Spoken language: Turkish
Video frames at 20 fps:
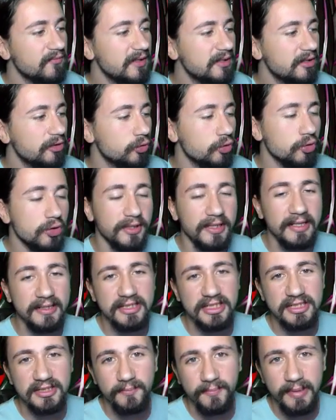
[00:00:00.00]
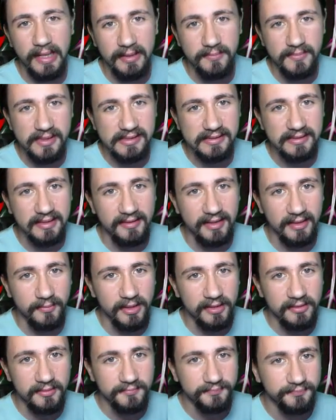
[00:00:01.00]
Videoyu o kadar kişinin beğenmesine
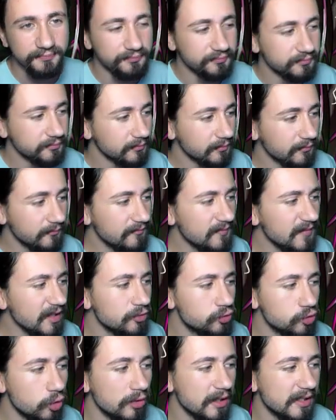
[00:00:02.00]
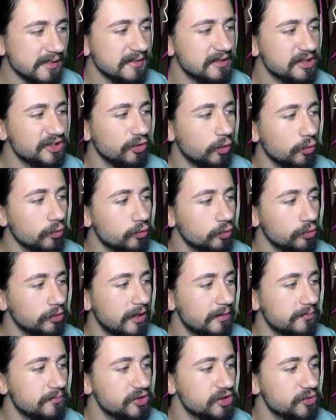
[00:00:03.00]
rağmen çok az kişi oy
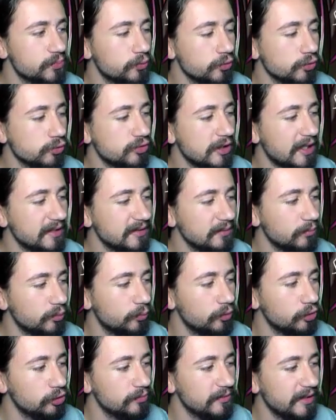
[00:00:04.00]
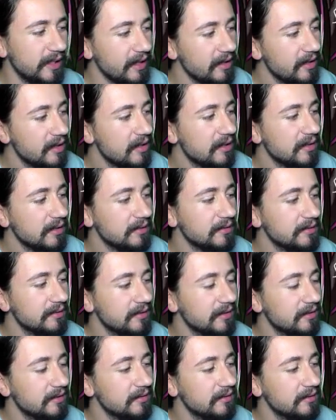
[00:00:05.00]
kullanmış. Bu yüzden de bu bölümde e,